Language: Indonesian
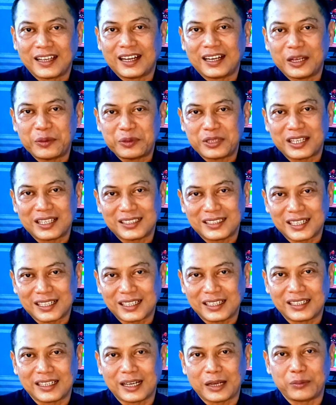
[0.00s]
Anda bisa
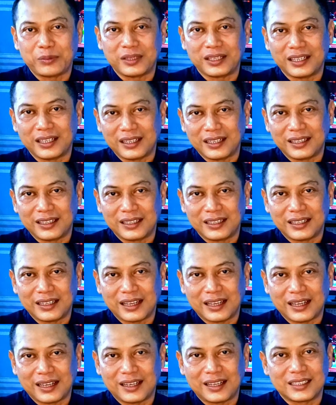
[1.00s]
cek di dalam diri
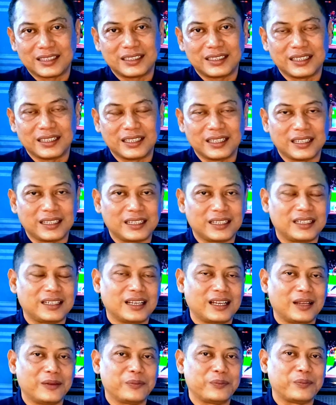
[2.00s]
Anda sendiri di
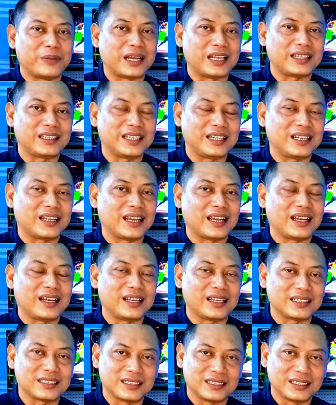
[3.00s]
dalam batin
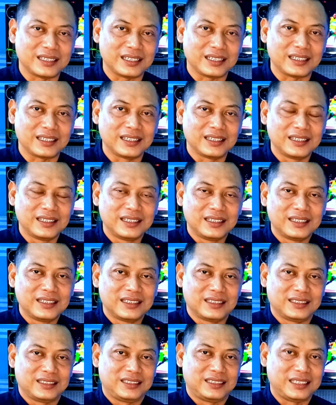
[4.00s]
Anda sendiri
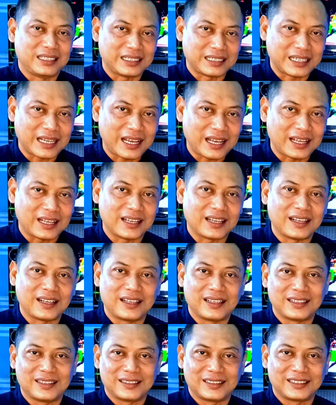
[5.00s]
jika
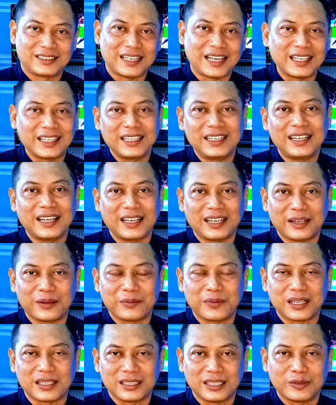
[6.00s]
saat ini
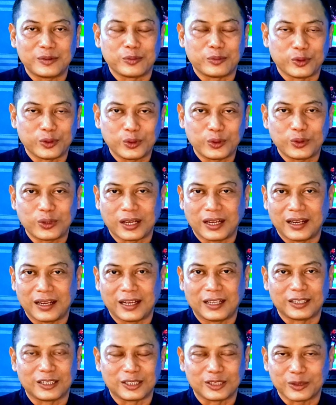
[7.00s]
Anda masih membutuhkan
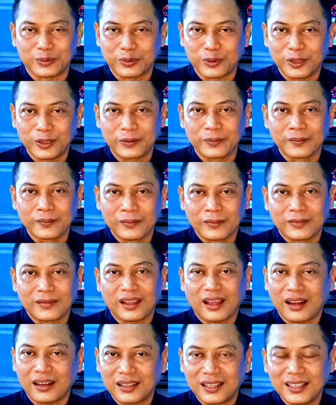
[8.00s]
hal tersebut
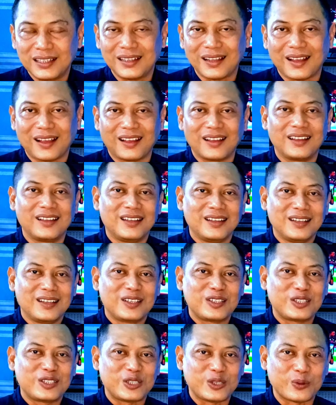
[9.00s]
artinya
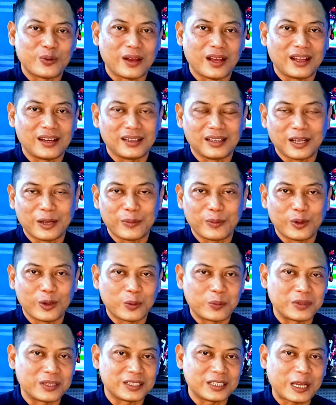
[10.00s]
jiwa Anda
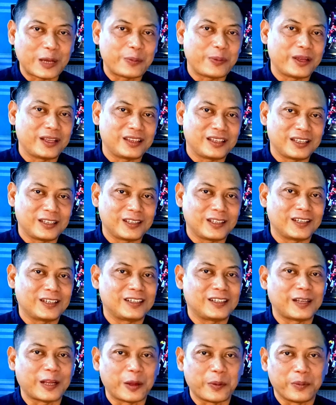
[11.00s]
belum mencapai titik
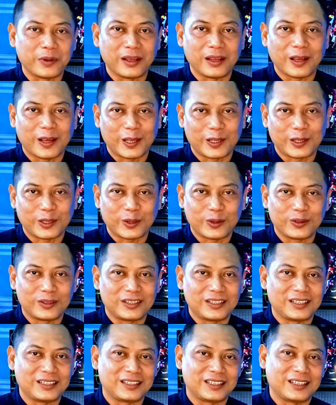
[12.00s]
damai atau
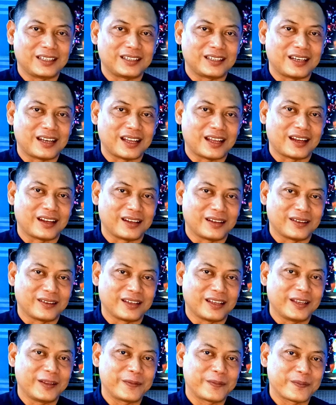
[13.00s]
titik tenang oke
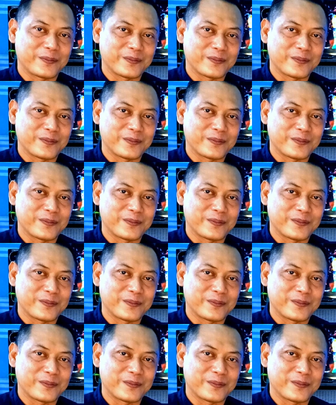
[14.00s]
okay?